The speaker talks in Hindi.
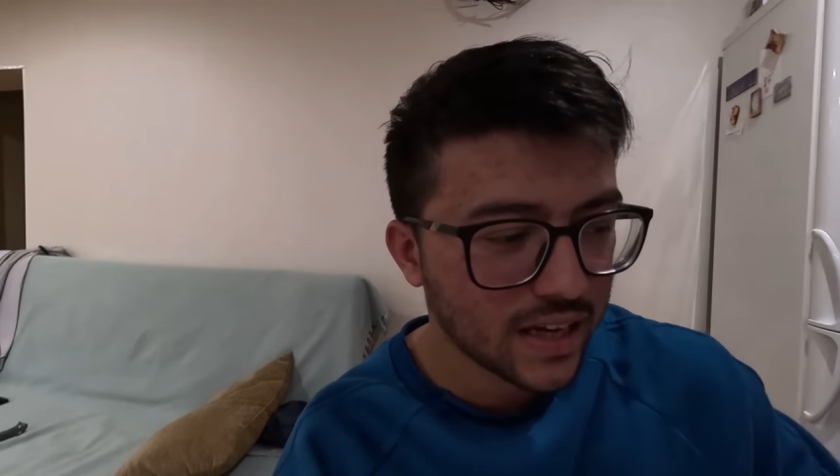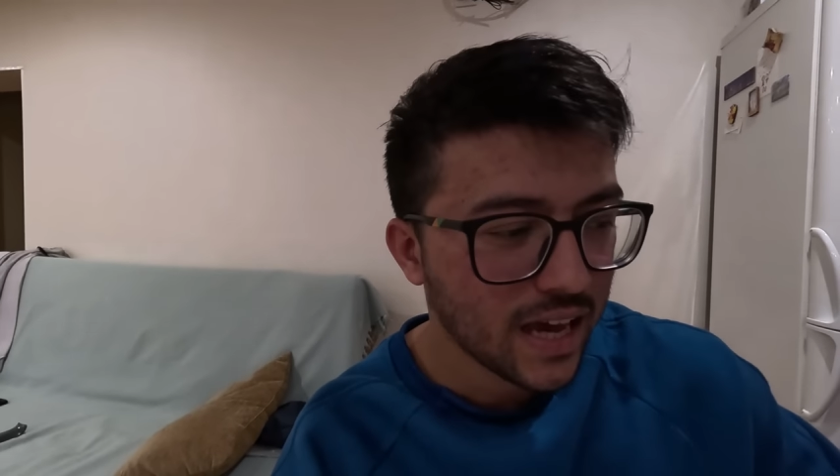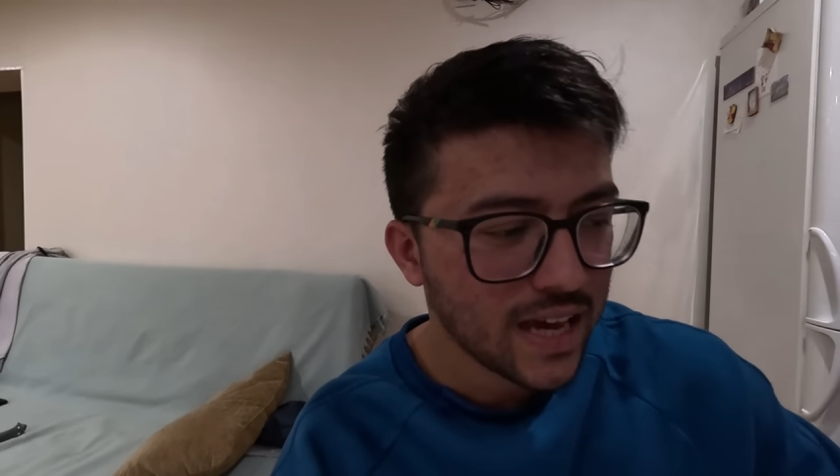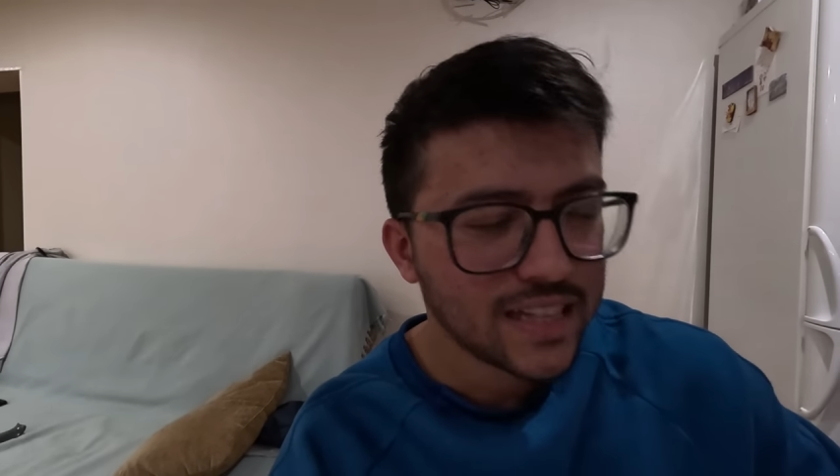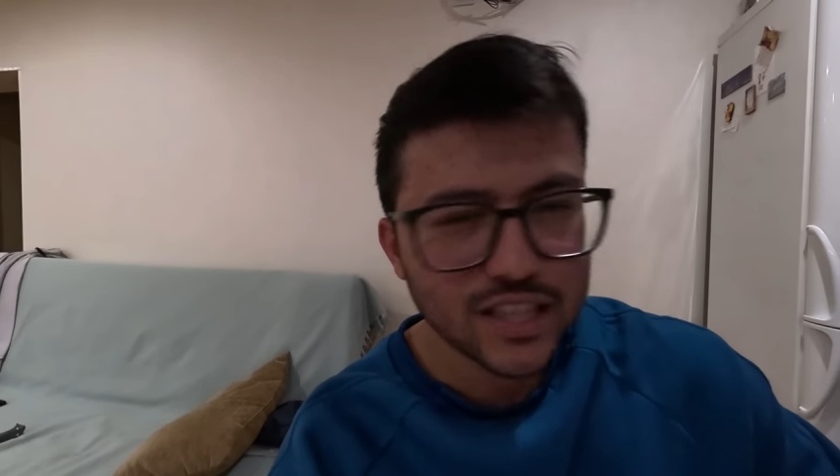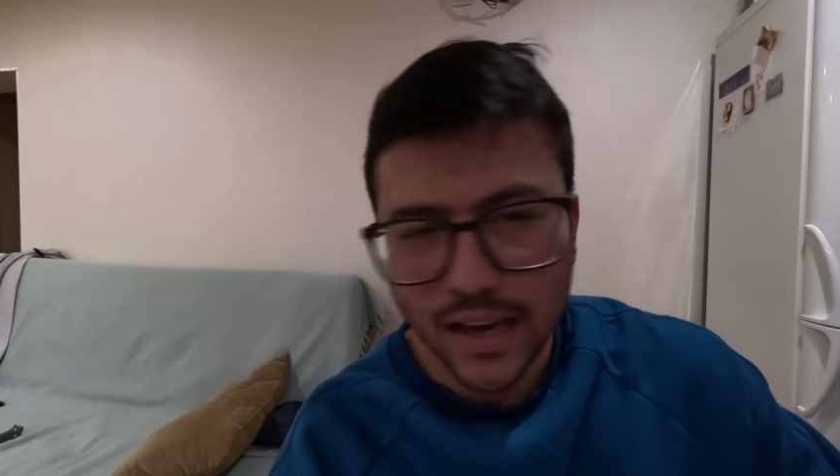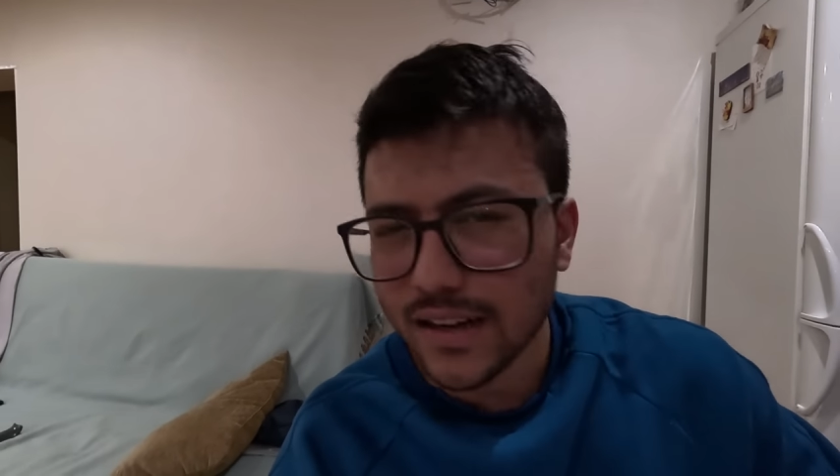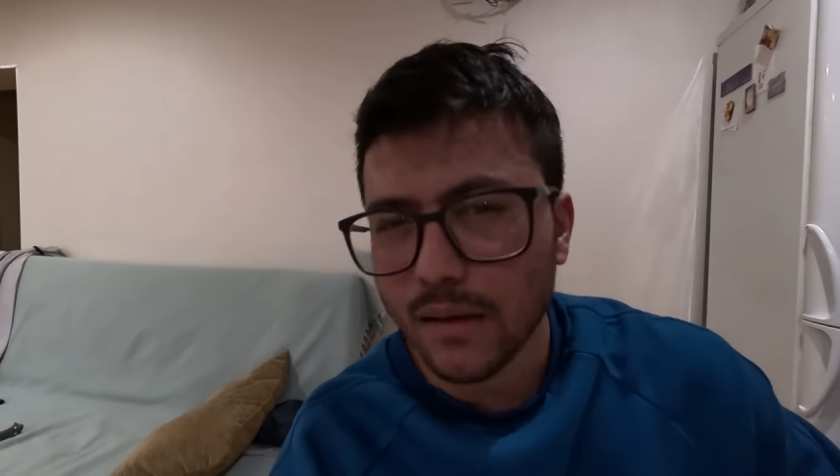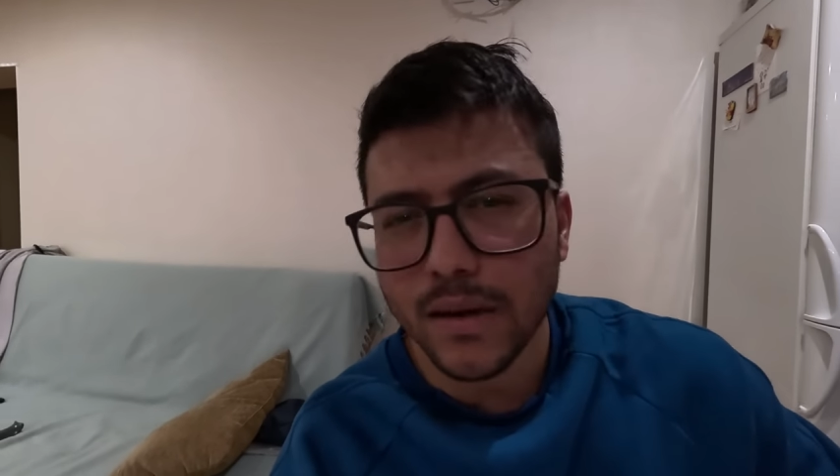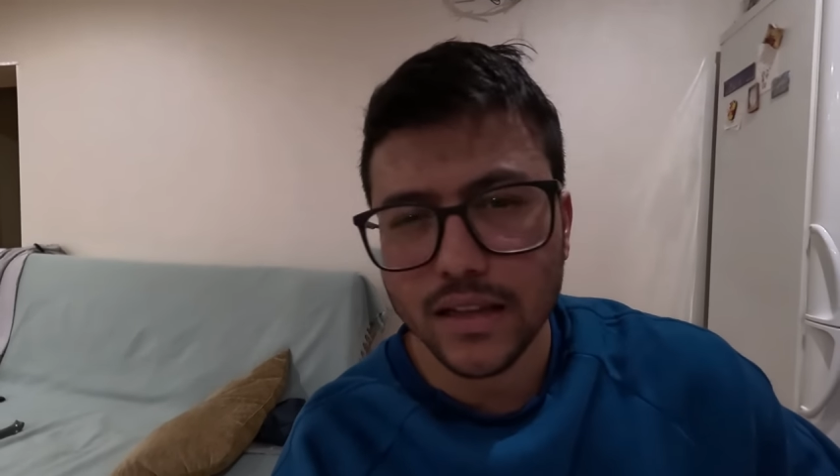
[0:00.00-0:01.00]
नहीं है
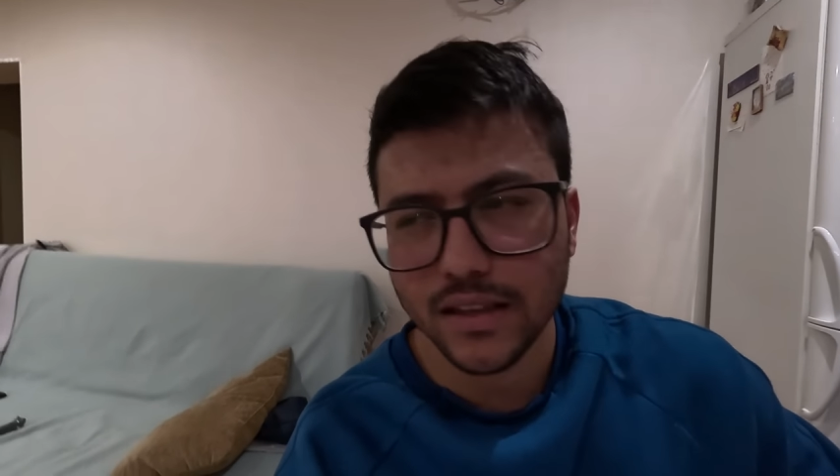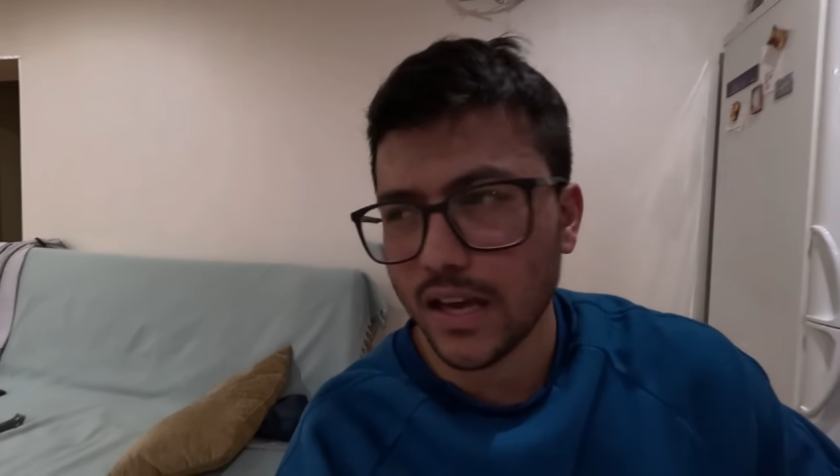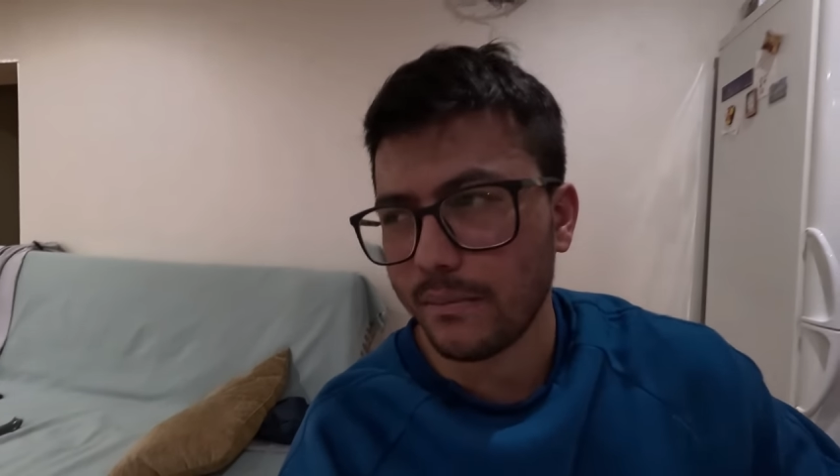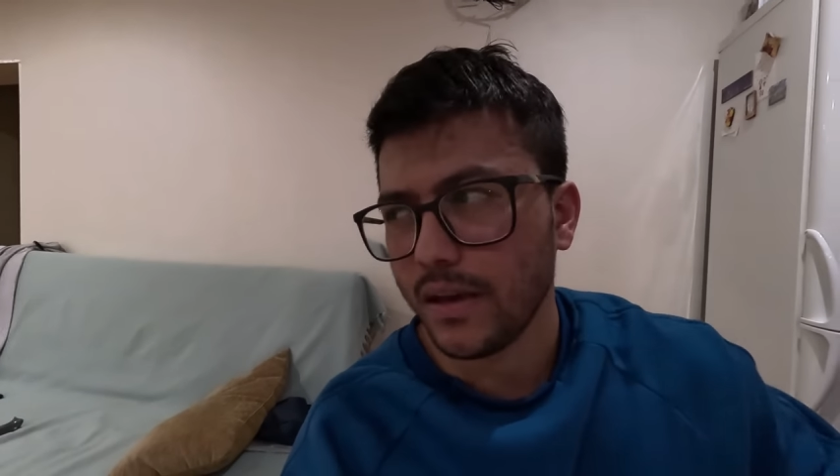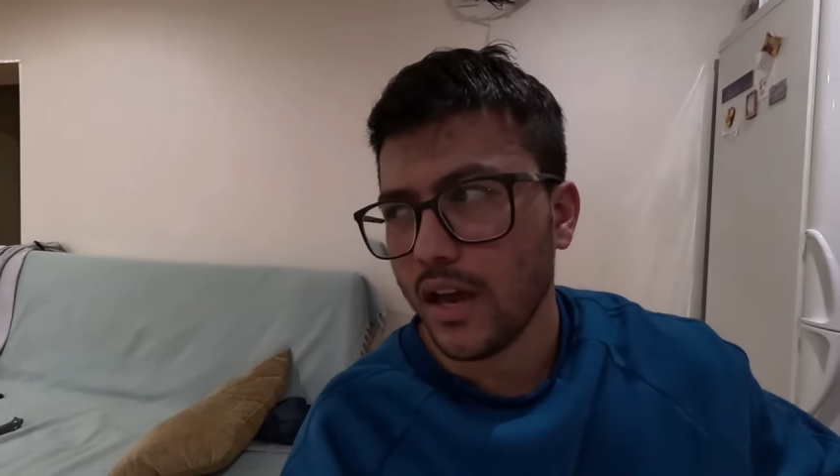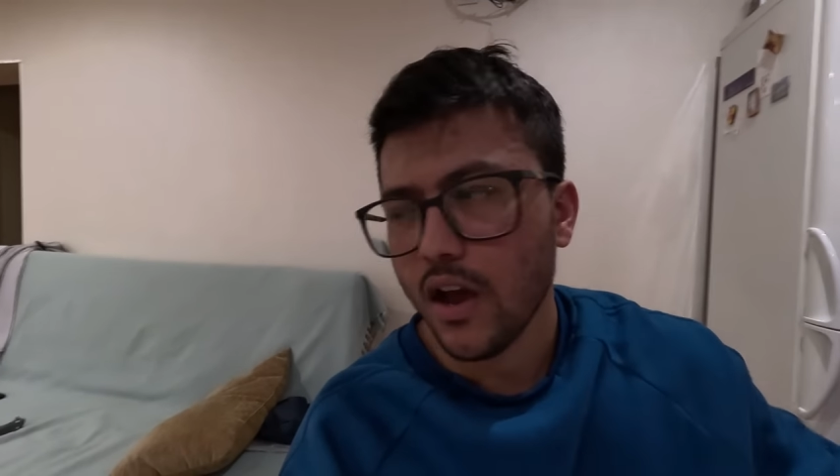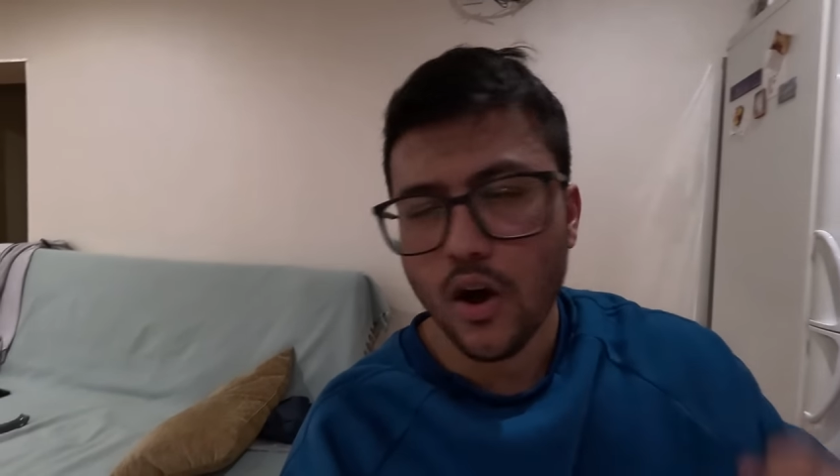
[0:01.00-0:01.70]
चिकन कम खाते हैं यहाँ पे